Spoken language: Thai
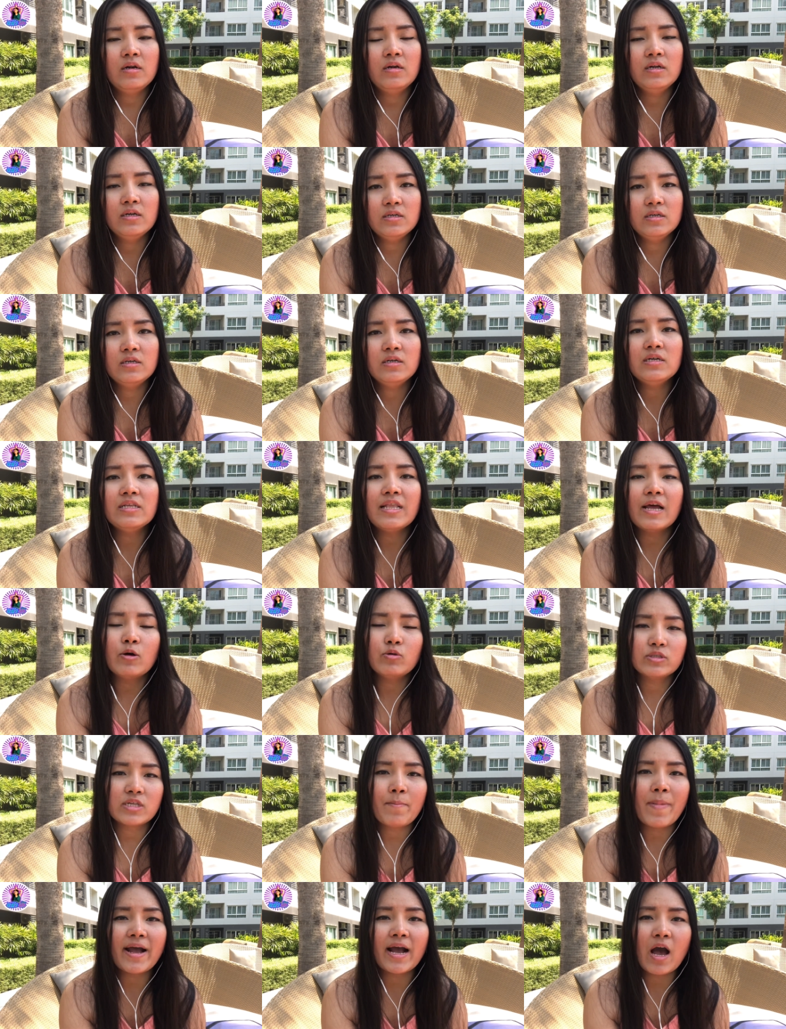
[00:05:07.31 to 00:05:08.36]
หรือเรา
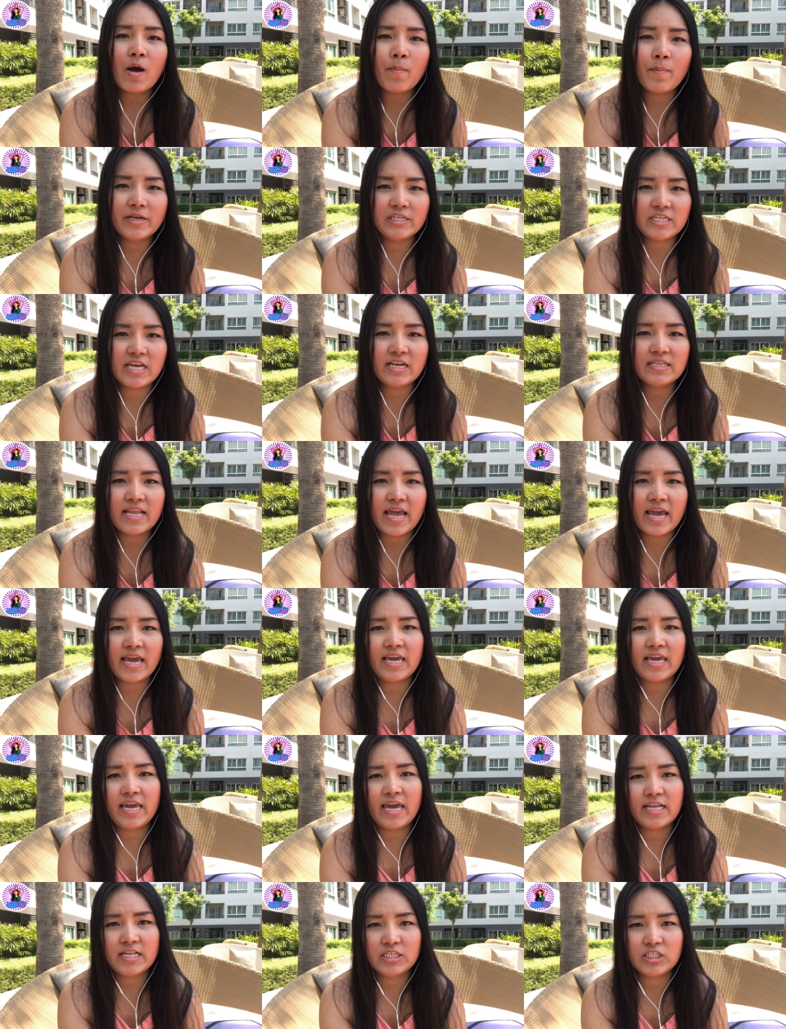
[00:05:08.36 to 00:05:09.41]
สามารถเข้าไปเช็คใน
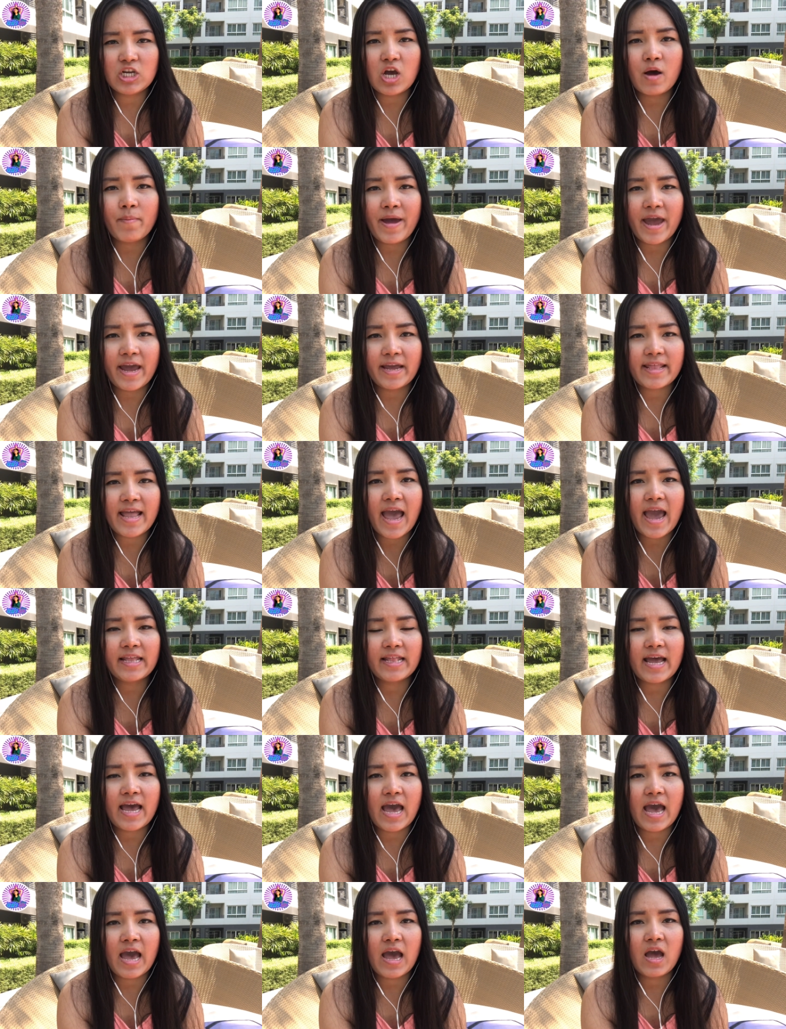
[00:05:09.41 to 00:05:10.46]
Energy Aupair ได้
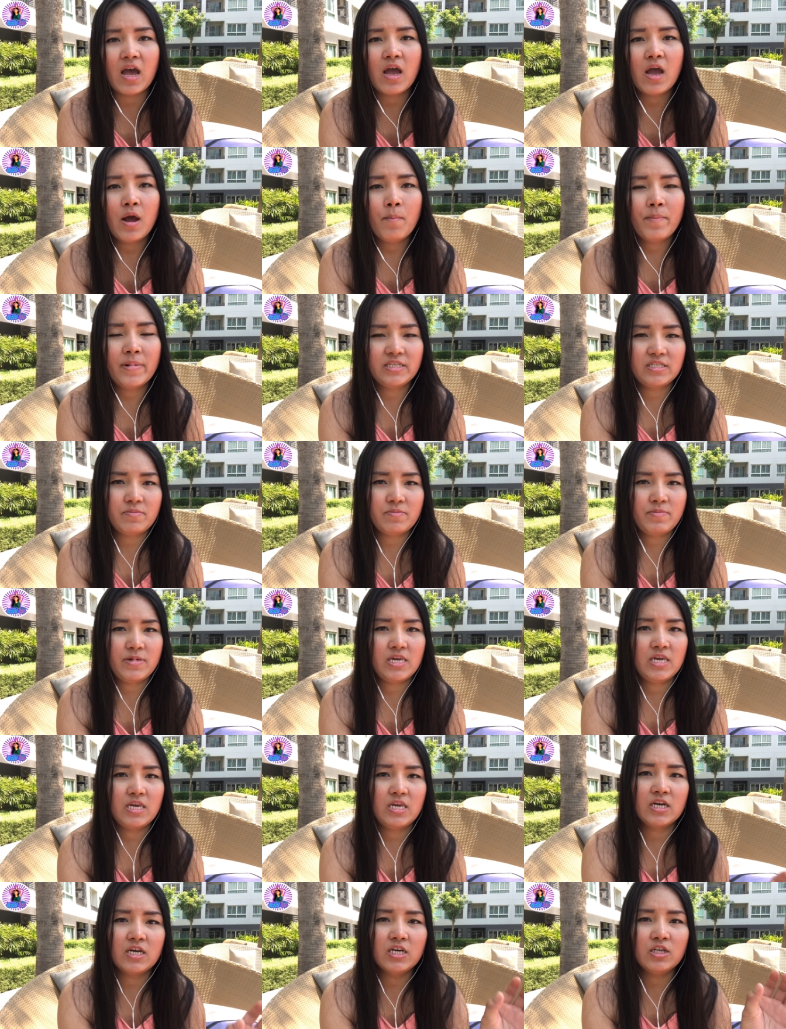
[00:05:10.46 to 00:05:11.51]
นะคะมันจะ
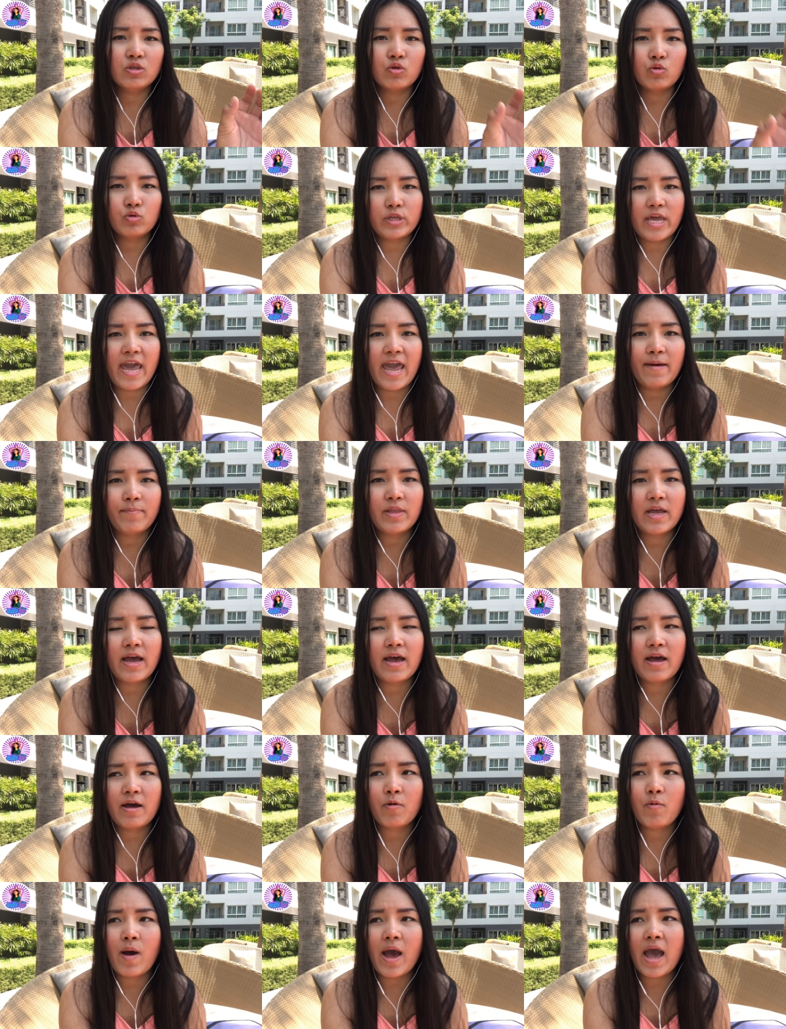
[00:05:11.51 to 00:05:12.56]
มีขึ้นตรงแถบนะ
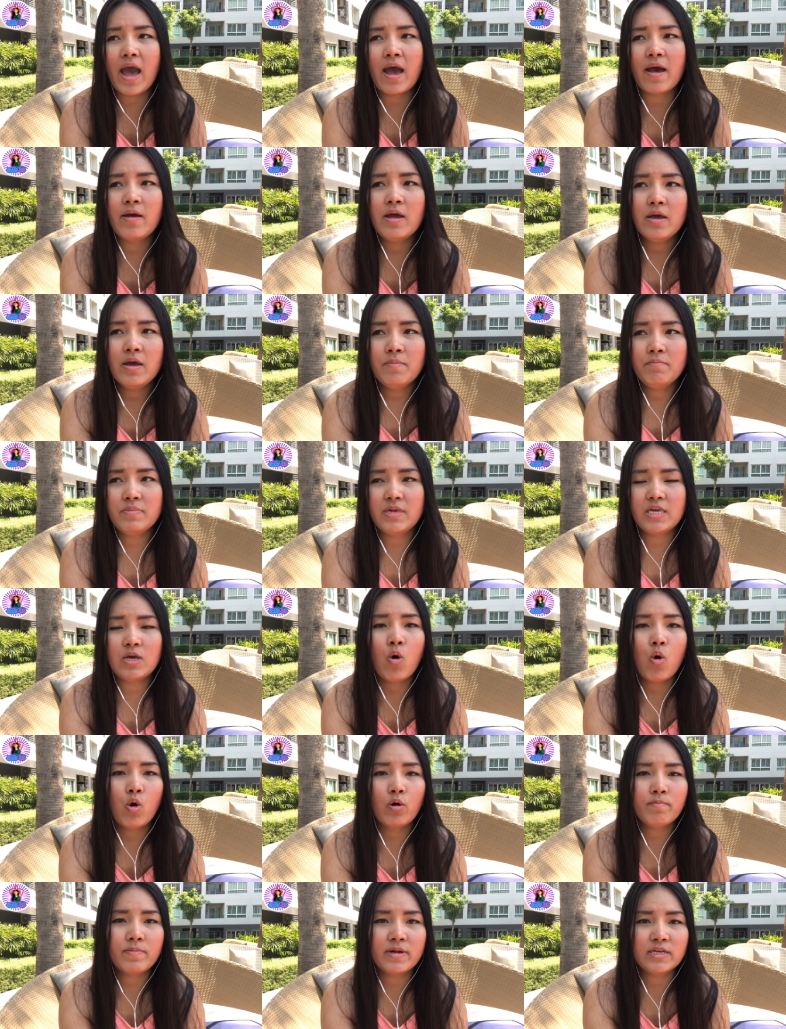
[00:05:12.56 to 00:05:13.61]
คะว่ามี
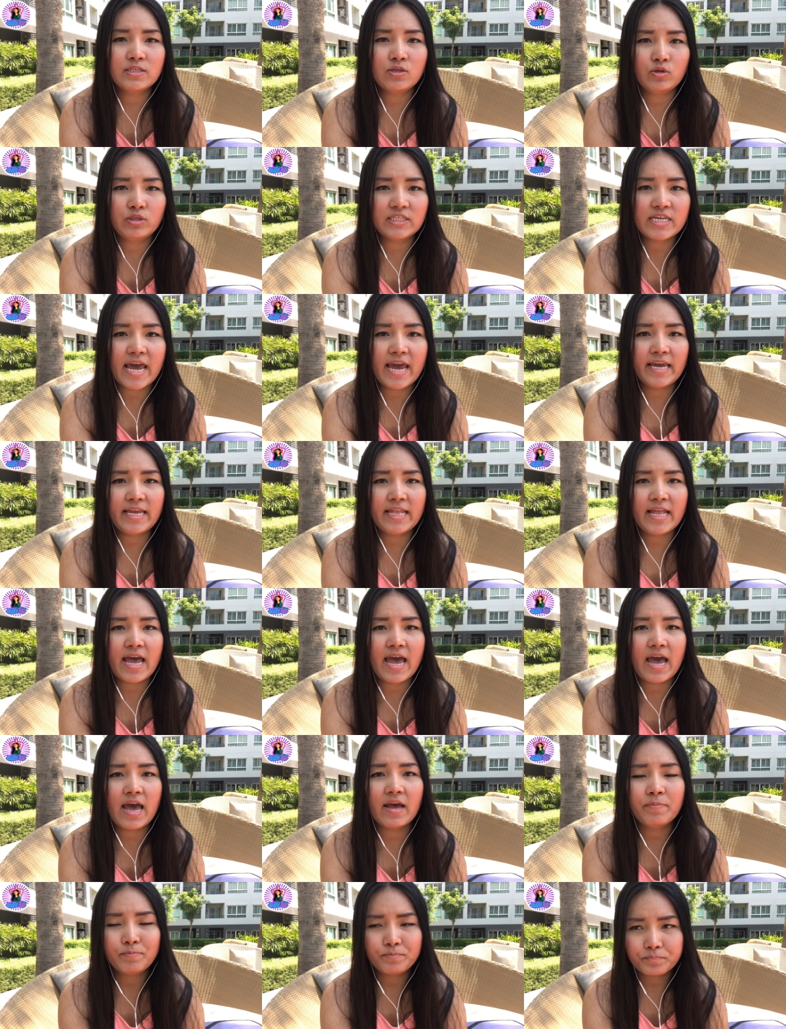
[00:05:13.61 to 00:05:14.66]
โฮสต์มาสนใจนะ
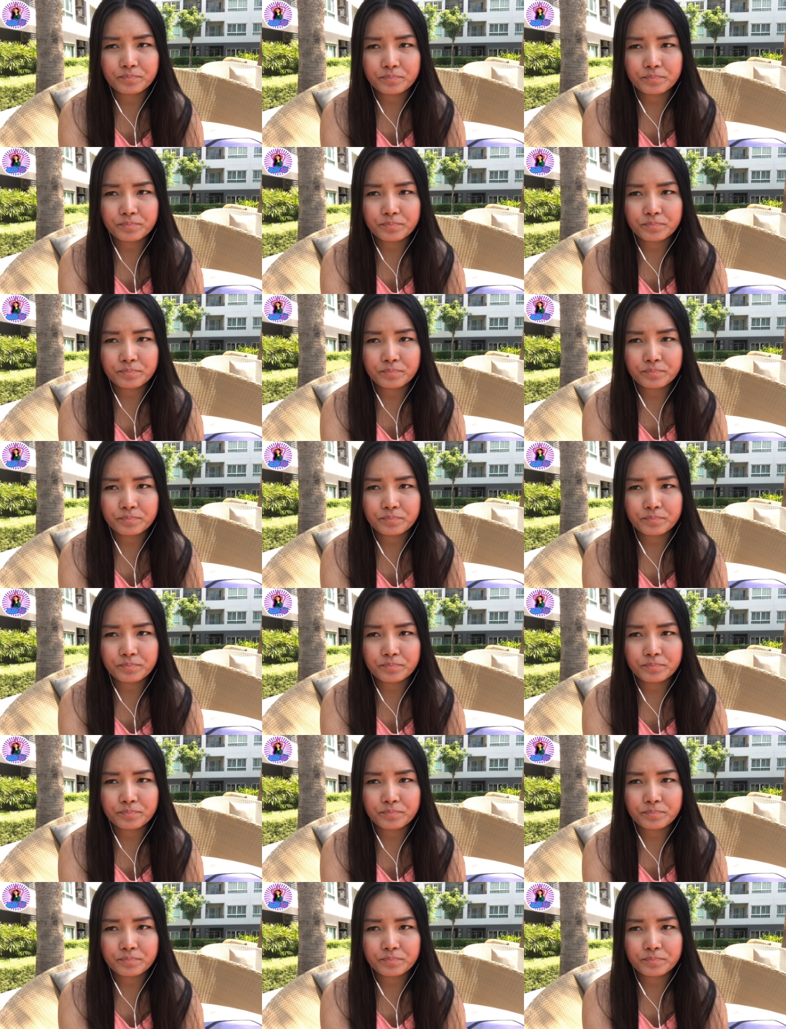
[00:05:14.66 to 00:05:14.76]
คะ